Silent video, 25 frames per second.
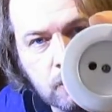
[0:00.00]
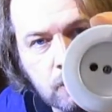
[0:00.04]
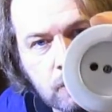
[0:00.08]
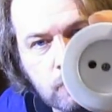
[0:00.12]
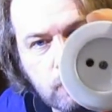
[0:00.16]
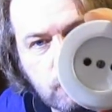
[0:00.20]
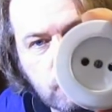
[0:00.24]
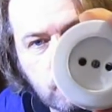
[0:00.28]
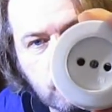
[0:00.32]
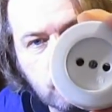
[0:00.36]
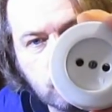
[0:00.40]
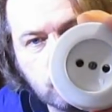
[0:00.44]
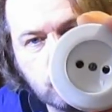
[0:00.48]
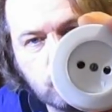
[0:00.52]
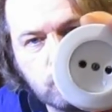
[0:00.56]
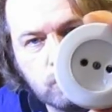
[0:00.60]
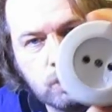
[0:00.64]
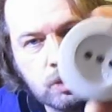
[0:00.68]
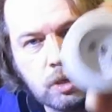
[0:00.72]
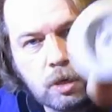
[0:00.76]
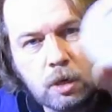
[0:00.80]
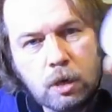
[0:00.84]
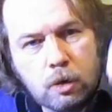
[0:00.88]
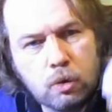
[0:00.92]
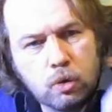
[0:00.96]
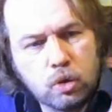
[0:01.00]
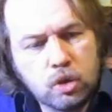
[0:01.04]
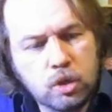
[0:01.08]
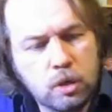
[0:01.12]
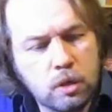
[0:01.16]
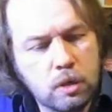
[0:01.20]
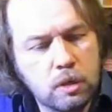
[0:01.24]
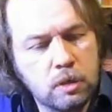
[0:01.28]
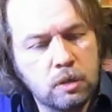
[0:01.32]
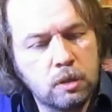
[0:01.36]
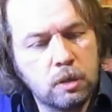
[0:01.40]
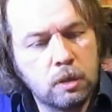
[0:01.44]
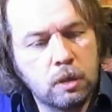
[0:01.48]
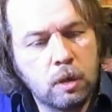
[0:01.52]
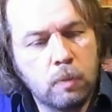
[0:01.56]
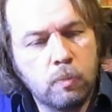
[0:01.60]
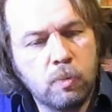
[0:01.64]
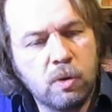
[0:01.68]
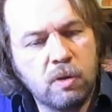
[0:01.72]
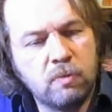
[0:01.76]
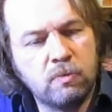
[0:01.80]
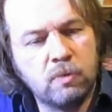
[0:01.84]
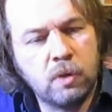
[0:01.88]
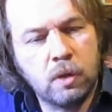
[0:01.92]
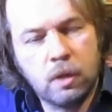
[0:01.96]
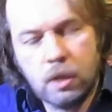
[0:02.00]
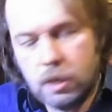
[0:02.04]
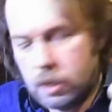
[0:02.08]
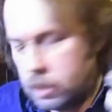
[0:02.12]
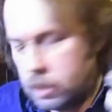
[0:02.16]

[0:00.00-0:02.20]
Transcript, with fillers: комплектующие. Хорошие розетки, правда,